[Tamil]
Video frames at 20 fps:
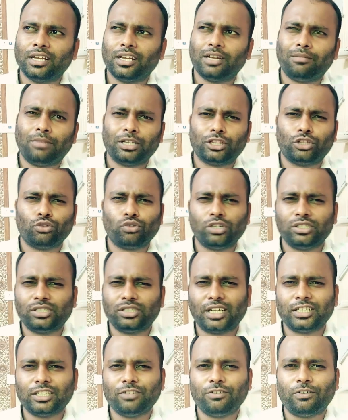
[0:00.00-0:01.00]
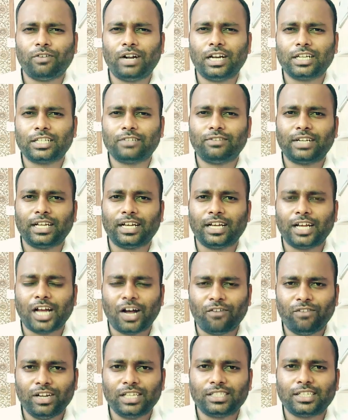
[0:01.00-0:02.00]
ஏன்னா மற்றவங்களை சார்ந்து இவ வாழ்றதை விட
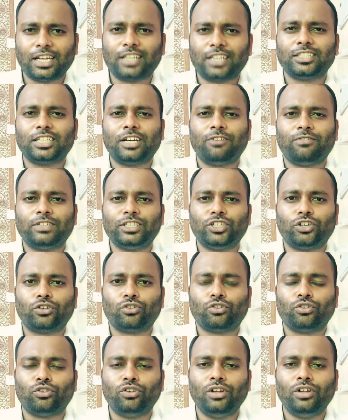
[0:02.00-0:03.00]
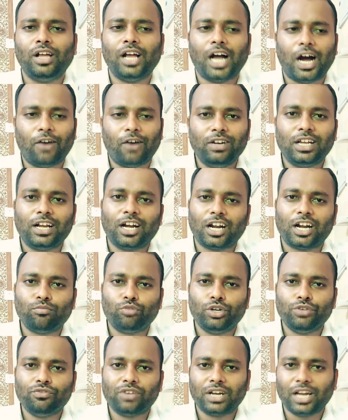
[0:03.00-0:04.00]
அவளை சார்ந்து தான் வந்திருக்கணும் அவளுக்கான
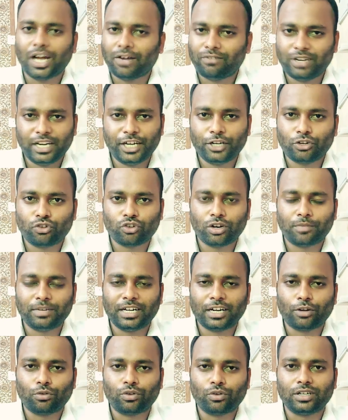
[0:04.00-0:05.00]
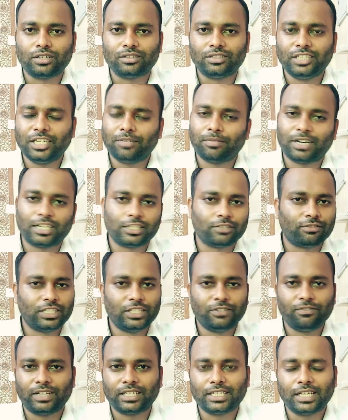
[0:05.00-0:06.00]
முடிவுகளை அவளே எடுக்கணும் அப்படின்ற ஒரு தீர்மானத்துக்கு
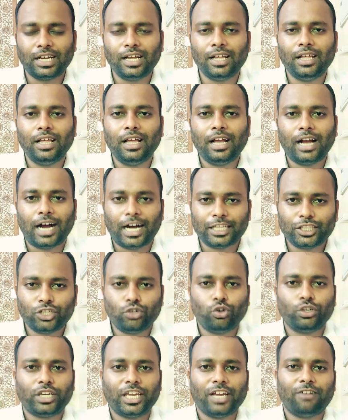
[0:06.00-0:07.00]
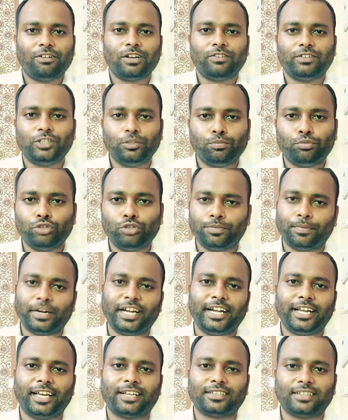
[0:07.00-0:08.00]
வந்து இவன் வந்தான் அதை நோக்கி அவளை வந்து புஷ்
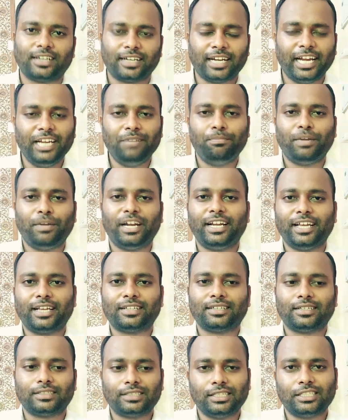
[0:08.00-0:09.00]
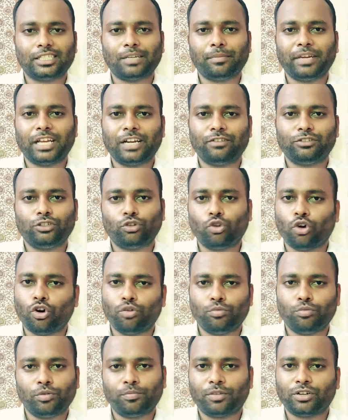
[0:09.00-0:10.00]
பண்ணிட்டே இருந்தான் கைட் பண்ணிட்டே இருந்தான் சில சமயங்கள் வந்து
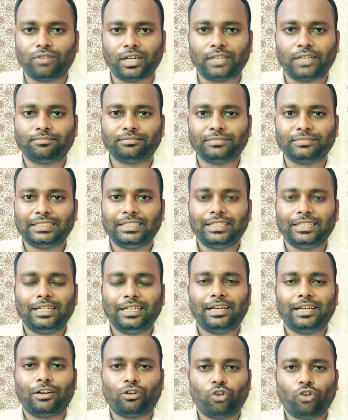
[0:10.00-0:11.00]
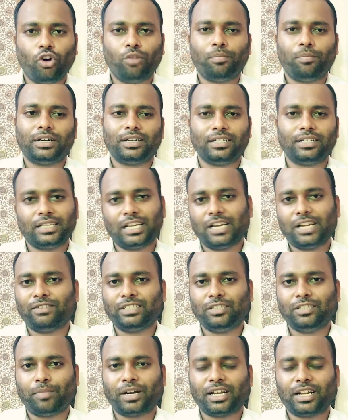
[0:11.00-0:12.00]
கோபமும் படுவான் கோவப்பட்டு இதெல்லாம்
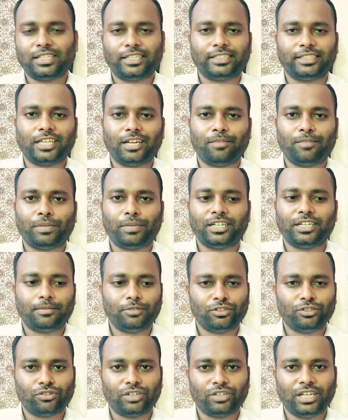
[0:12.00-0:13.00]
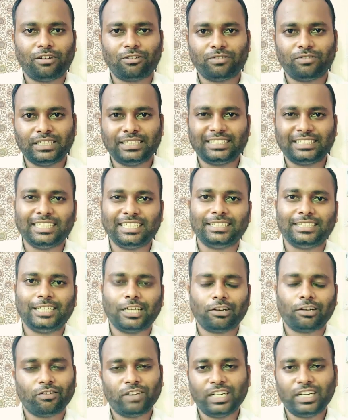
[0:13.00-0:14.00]
வந்து பண்ணாத அதெல்லாம் பண்ணு அப்படின்னு சொல்லி அவளை வந்து திருத்தி
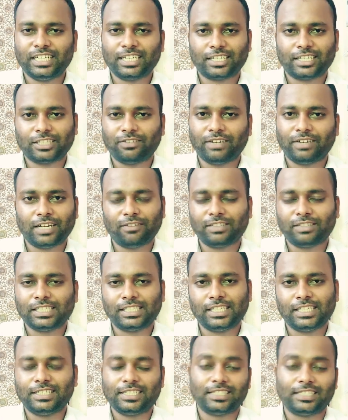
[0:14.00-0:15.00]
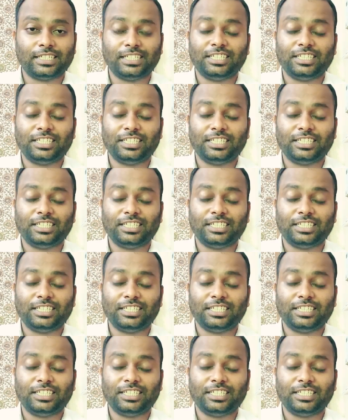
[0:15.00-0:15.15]
அவளை வழி நடத்துகிற வேலை வந்து செஞ்சு